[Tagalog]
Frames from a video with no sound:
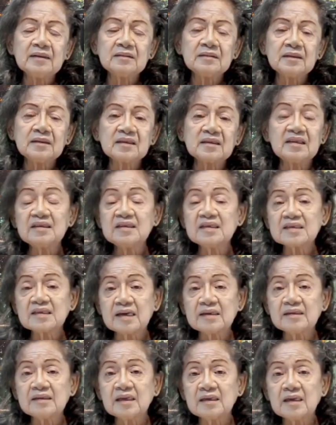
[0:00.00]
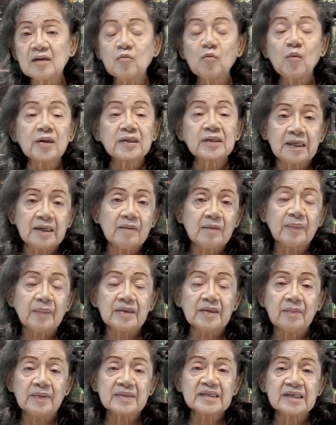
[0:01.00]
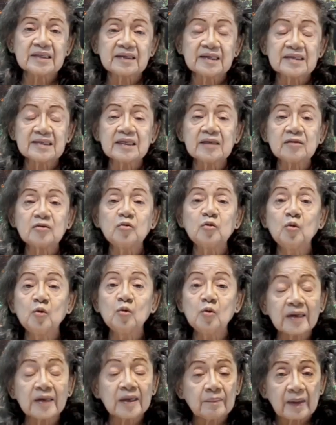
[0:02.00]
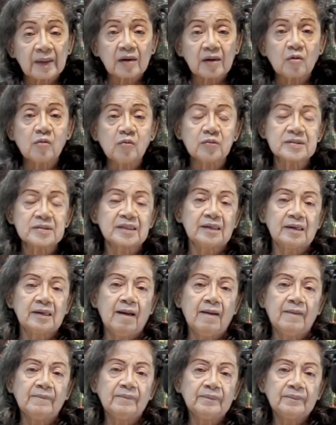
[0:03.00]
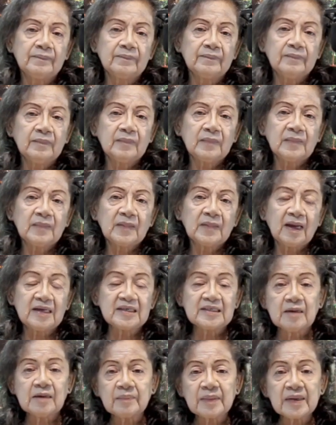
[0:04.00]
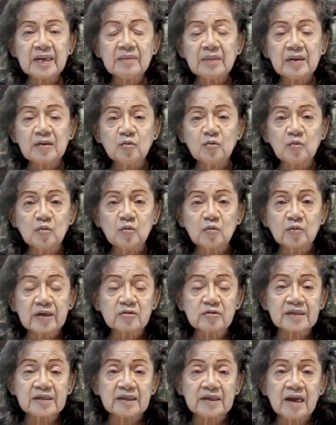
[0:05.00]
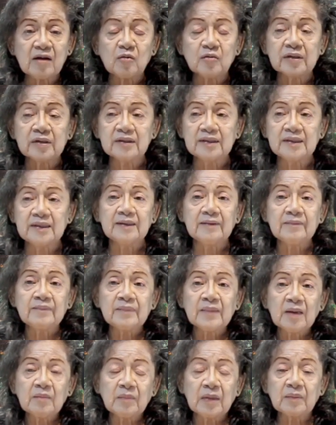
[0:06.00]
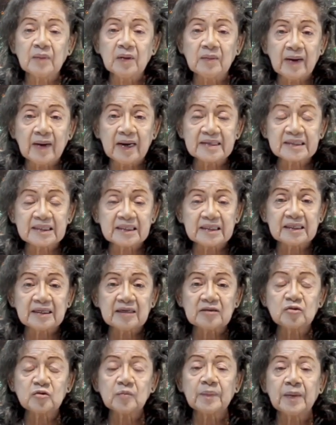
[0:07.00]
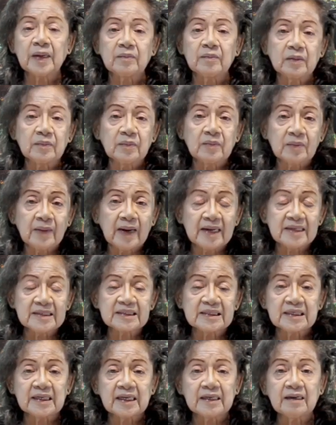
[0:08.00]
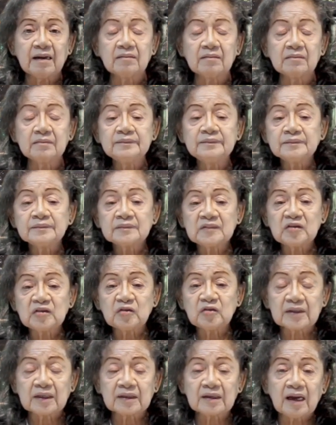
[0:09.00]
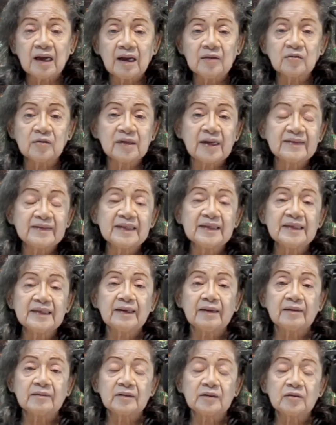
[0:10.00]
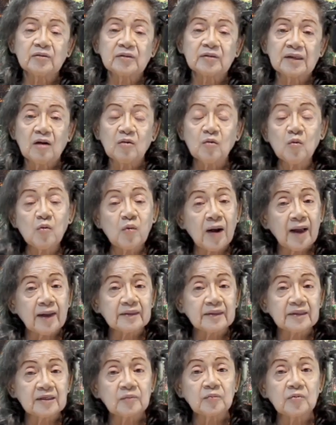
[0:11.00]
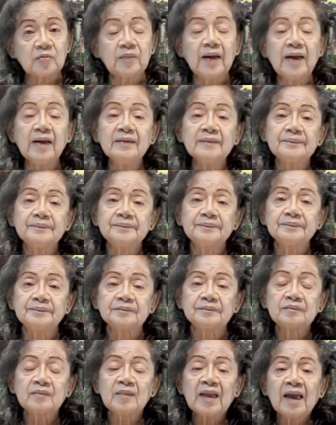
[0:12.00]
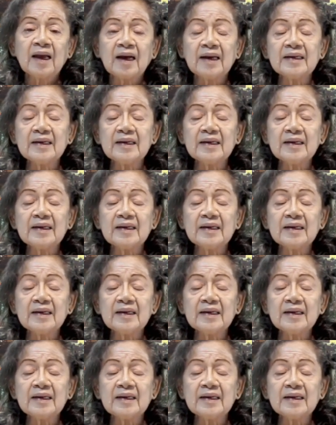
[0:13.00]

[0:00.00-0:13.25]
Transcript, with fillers: ay nagde-decide na lang wag na lang palabasin kasi lugi pa raw ho sila. Eh syempre, malulugi ho sila kung hindi magbabayad sila ng chuper, magbabayad sila ng yung taga ano ng ticket, yung taga kuha, di po ba? Mm.